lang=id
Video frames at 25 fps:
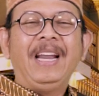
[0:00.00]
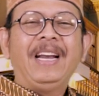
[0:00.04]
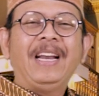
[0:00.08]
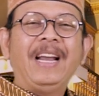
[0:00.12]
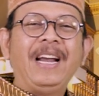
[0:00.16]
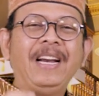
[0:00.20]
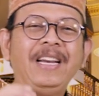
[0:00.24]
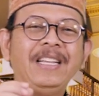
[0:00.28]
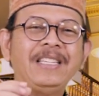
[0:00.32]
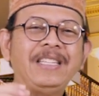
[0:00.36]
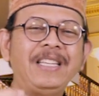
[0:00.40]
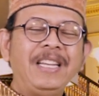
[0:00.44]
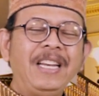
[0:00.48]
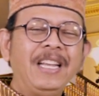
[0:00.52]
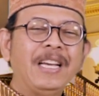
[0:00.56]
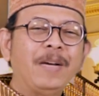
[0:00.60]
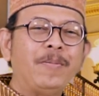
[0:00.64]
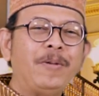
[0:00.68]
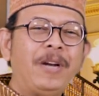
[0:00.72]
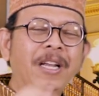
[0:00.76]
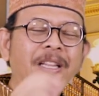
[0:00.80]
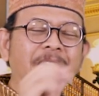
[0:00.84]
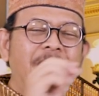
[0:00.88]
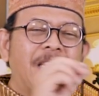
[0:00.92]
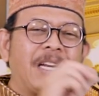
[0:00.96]
Nah, di sini
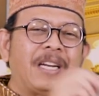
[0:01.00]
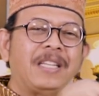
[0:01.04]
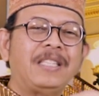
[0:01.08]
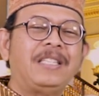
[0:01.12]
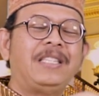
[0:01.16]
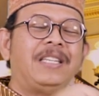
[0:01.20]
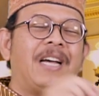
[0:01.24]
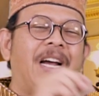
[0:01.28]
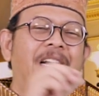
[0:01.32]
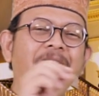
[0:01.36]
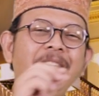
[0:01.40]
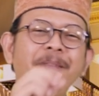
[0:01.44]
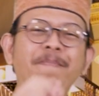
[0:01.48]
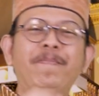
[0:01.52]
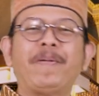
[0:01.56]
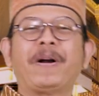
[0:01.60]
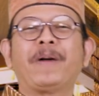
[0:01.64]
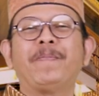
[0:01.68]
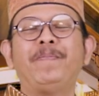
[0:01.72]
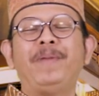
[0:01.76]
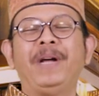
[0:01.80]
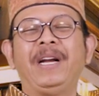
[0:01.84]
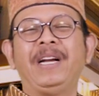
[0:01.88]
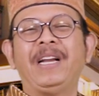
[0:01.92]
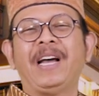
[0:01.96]
kemudian terjadi
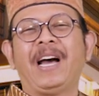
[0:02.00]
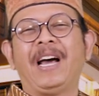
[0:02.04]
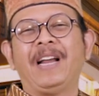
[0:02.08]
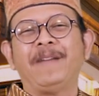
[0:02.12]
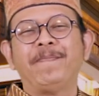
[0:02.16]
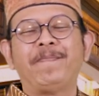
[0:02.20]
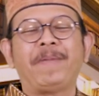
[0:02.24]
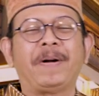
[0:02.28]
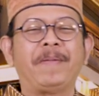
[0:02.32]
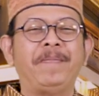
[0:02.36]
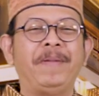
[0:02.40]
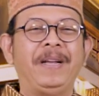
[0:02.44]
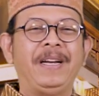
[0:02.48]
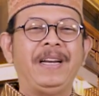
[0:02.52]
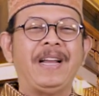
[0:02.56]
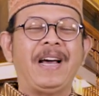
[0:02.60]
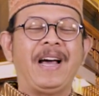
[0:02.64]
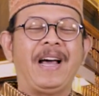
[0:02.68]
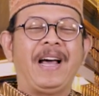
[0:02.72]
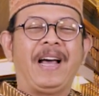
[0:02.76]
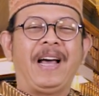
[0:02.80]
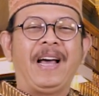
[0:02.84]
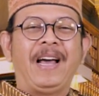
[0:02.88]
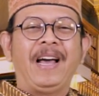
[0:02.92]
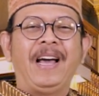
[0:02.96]

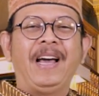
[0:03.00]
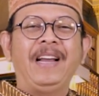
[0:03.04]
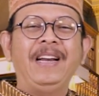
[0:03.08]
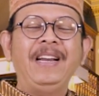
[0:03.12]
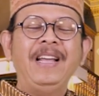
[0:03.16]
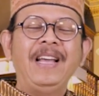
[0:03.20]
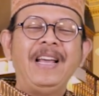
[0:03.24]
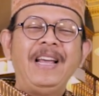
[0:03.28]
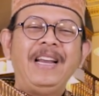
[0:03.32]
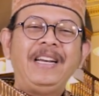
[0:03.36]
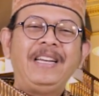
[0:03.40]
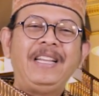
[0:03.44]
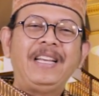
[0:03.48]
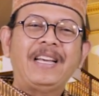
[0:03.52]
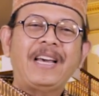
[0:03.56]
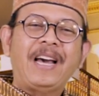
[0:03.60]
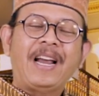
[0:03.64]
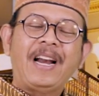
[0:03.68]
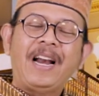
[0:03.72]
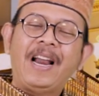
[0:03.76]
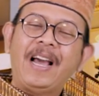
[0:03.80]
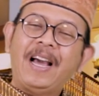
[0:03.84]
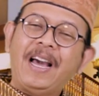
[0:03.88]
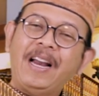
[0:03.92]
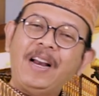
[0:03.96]
perbedaan-perbedaan
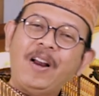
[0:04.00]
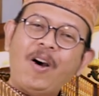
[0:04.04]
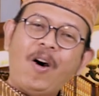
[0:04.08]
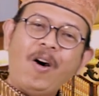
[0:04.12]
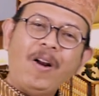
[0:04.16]
dikarenakan